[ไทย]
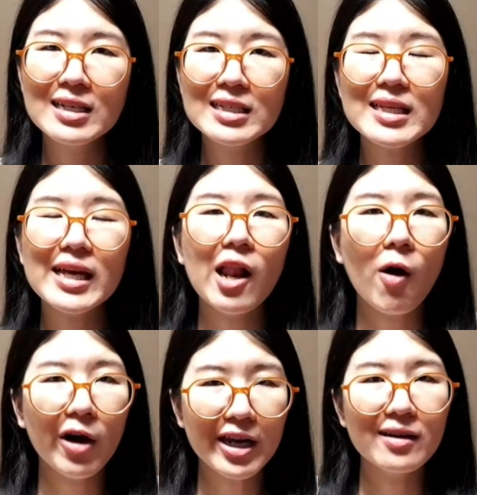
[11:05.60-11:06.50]
คือใจล
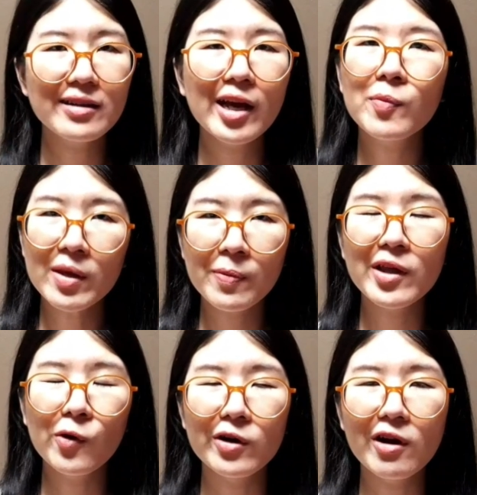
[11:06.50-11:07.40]
อยเนี่ยยังมีประ
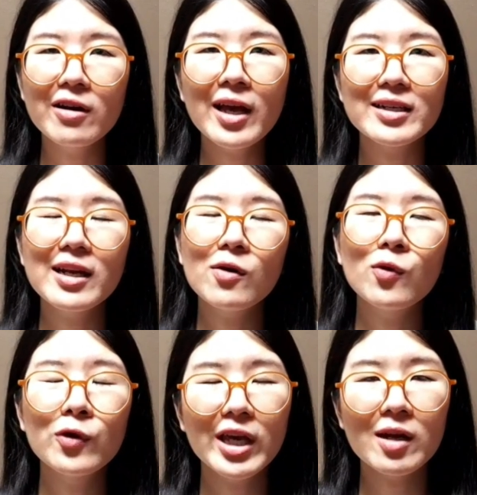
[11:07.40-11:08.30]
โยชน์เนาะอย่างที่เรา
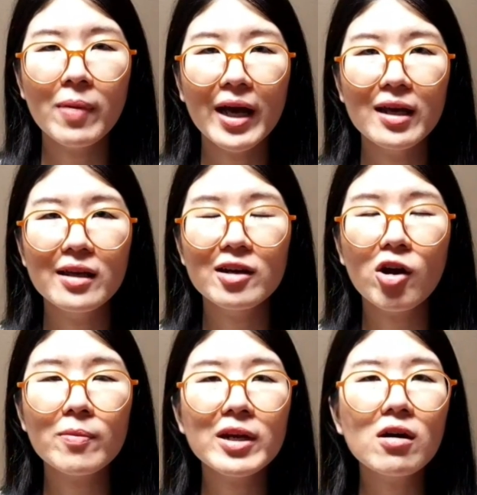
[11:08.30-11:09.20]
คุยกันไปอย่างน้อยมัน